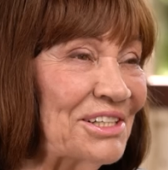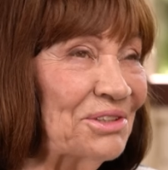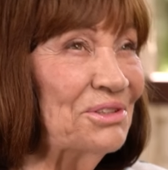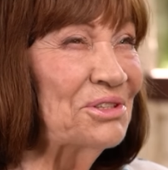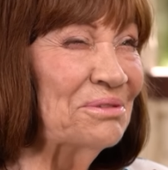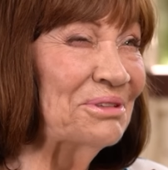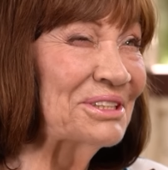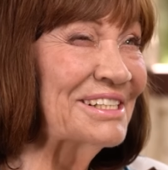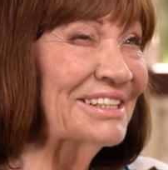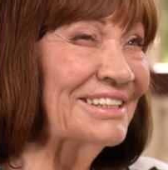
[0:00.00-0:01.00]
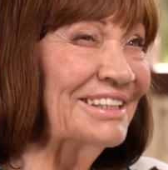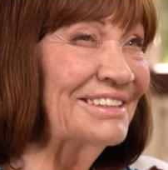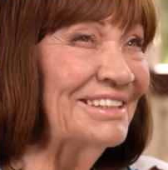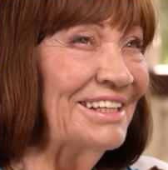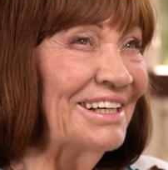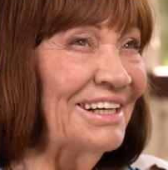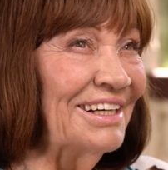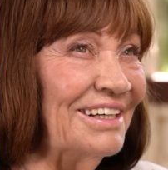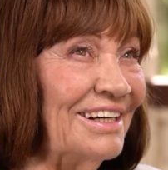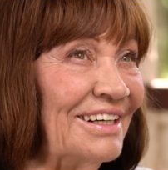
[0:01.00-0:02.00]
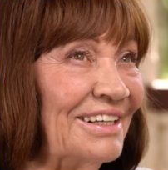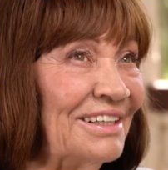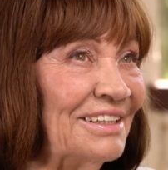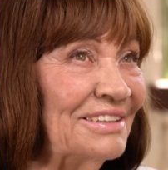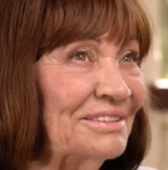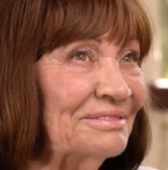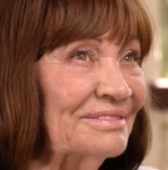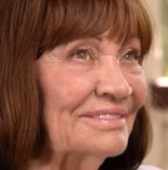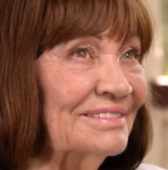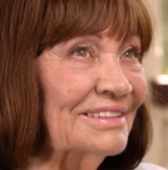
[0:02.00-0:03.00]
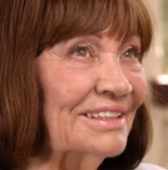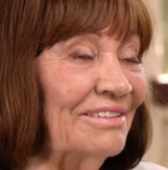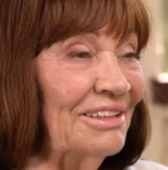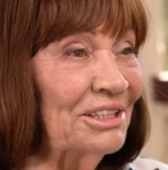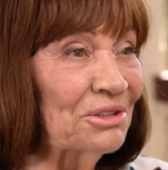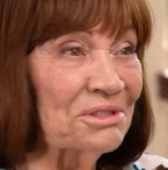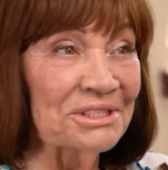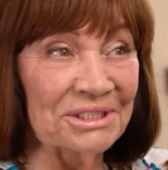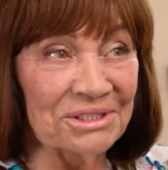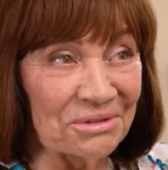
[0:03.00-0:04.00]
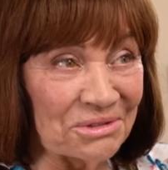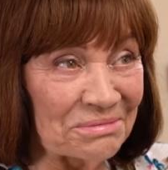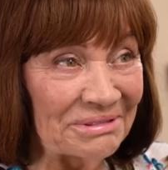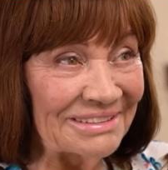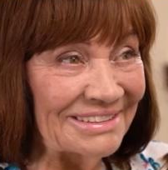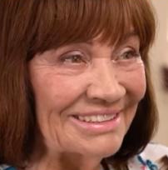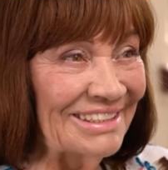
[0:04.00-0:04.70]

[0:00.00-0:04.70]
Что еще можно сказать? А, кавалер Ордена Дружбы.